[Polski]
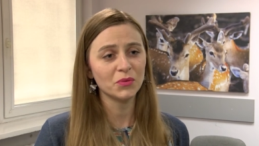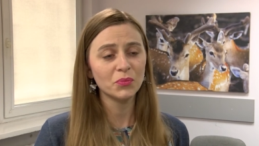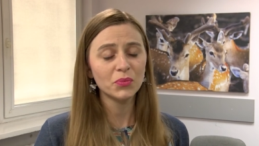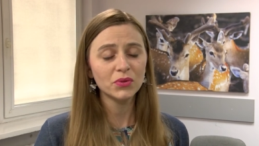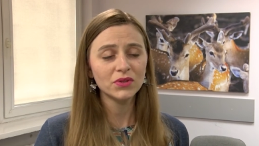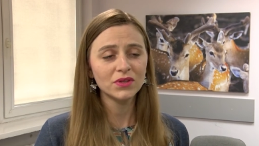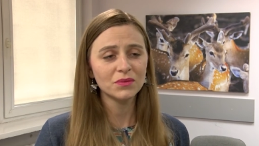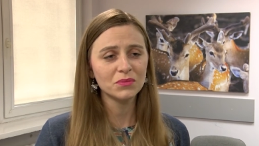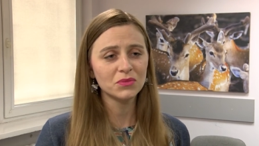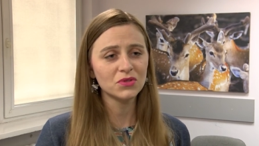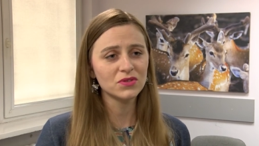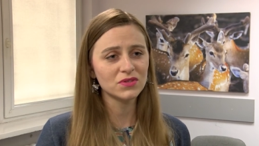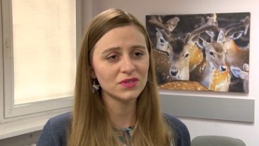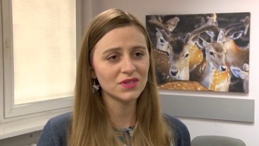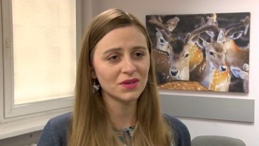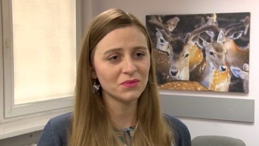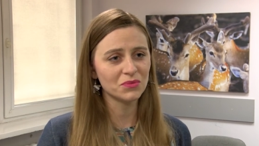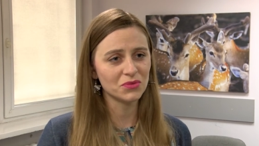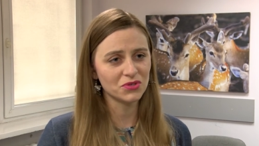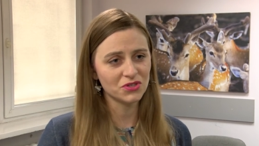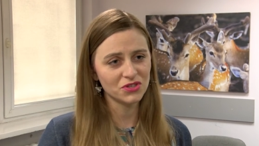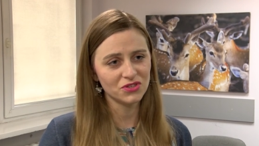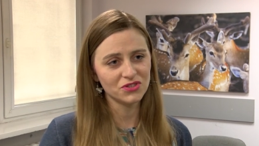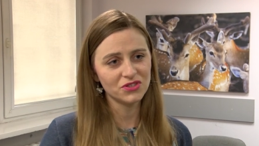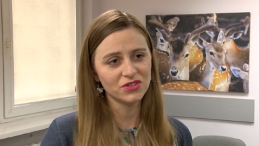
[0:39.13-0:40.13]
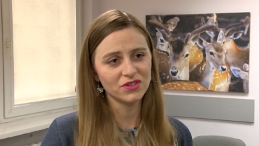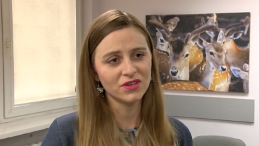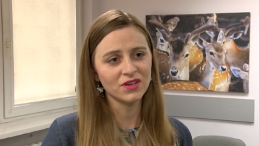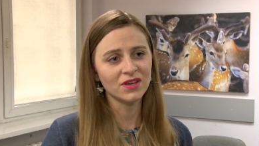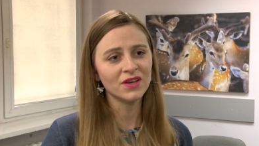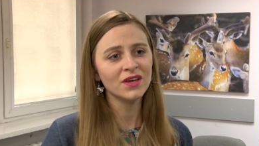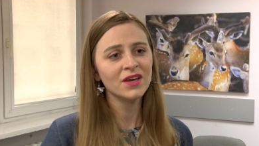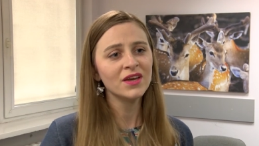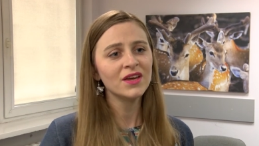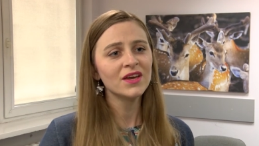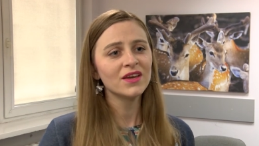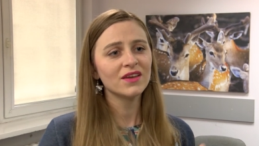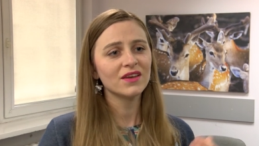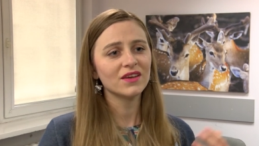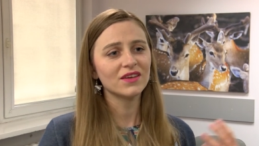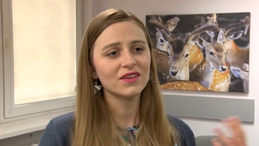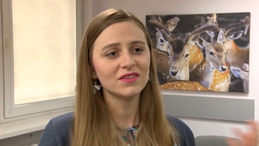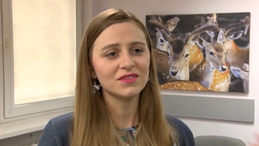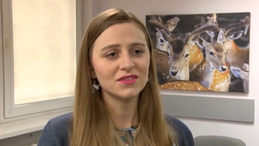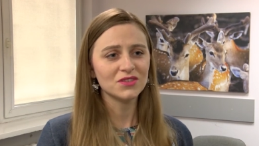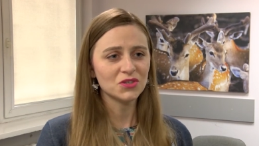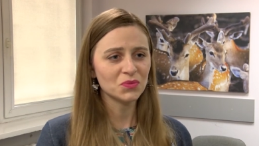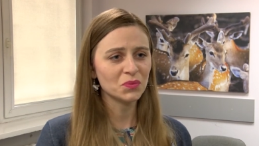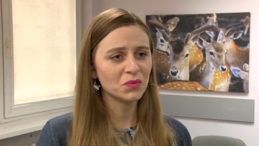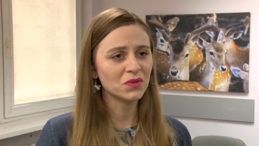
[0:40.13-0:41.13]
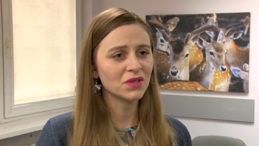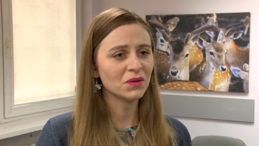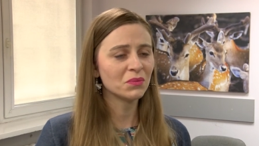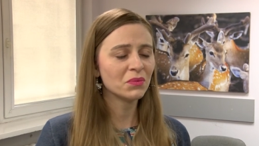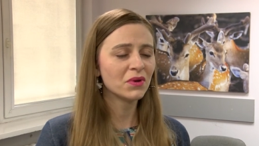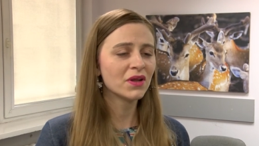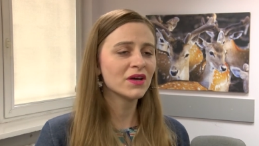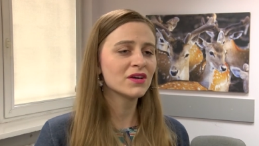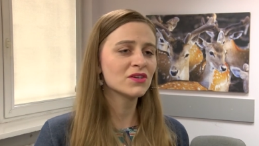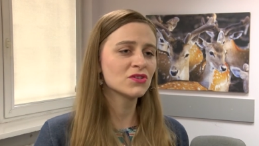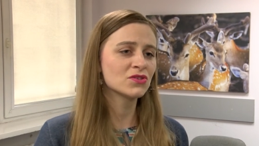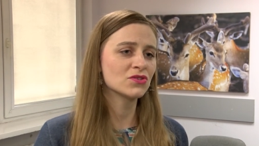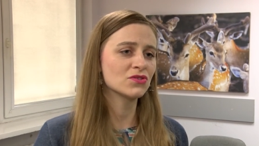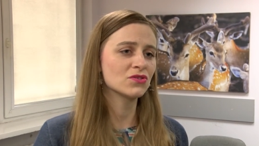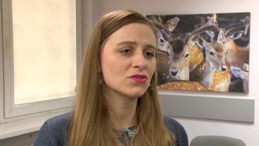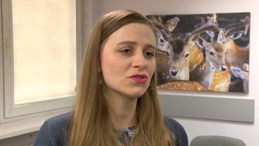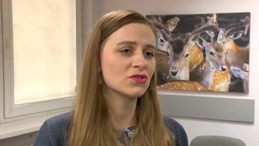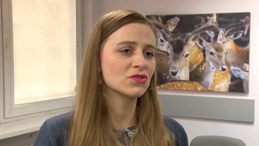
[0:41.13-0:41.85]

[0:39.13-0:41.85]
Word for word: Potem to samo się dzieje, jak jesteśmy na plaży